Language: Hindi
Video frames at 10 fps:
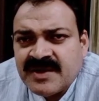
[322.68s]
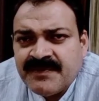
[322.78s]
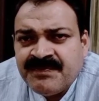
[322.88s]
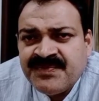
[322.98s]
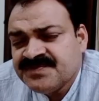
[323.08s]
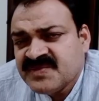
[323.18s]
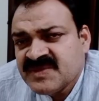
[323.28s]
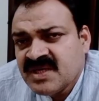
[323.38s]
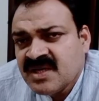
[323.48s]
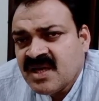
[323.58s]
रहे
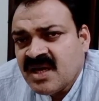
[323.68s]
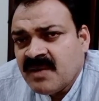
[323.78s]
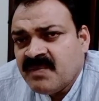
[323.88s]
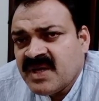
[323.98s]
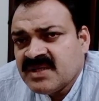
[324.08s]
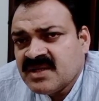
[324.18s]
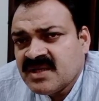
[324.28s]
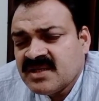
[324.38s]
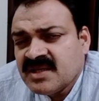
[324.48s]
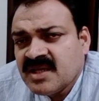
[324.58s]
अब बात
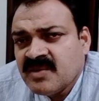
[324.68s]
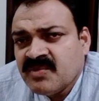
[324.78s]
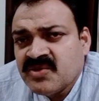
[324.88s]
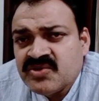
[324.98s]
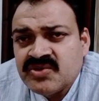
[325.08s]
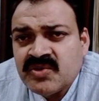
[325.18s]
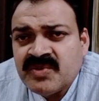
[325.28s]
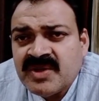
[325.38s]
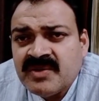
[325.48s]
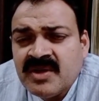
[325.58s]
करते हैं मनुष्यों
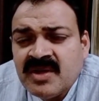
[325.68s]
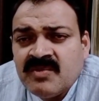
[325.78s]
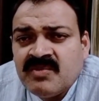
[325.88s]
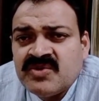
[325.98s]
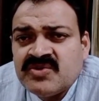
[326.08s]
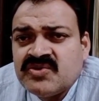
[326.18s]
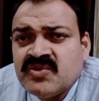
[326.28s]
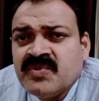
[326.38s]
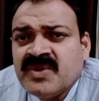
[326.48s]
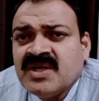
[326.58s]
में
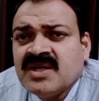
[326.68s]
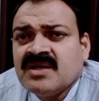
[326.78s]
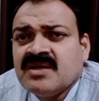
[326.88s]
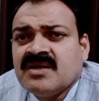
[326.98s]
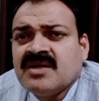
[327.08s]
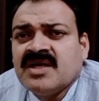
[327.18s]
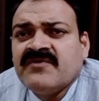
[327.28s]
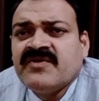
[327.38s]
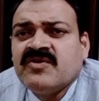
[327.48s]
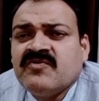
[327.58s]
मनुष्यों में
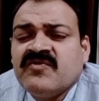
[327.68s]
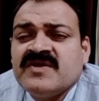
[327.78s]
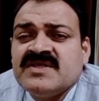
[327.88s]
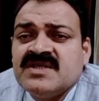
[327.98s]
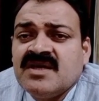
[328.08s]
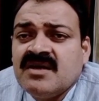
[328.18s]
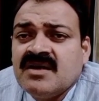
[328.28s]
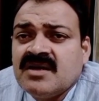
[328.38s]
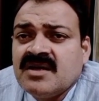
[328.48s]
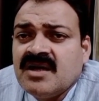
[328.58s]
एवियन इन्फ्लुएंजा
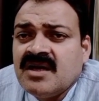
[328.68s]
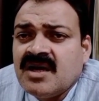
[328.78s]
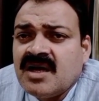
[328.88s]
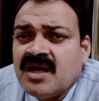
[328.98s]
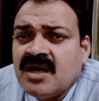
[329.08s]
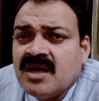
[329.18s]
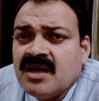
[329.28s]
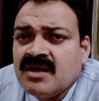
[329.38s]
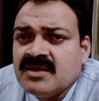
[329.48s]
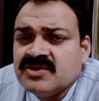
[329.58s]

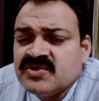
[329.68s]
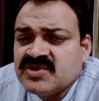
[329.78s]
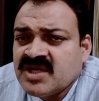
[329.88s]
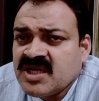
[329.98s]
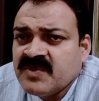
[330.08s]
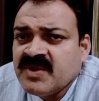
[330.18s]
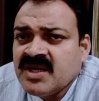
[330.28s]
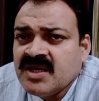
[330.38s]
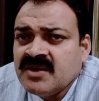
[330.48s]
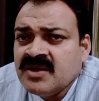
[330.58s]
का जो संक्रमण
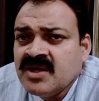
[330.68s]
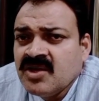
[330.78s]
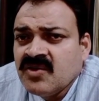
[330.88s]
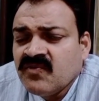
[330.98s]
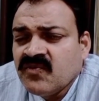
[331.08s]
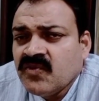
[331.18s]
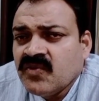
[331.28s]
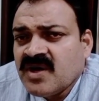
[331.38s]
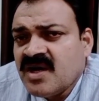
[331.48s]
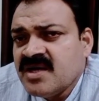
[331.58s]
है वो
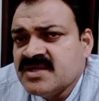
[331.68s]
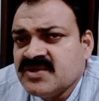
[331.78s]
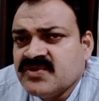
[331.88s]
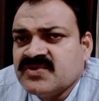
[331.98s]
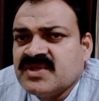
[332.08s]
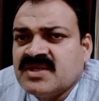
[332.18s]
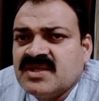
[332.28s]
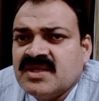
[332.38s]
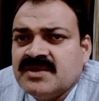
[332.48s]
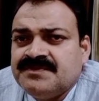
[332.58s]
कहाँ से हो
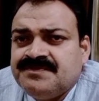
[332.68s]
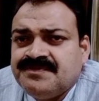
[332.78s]
सकता है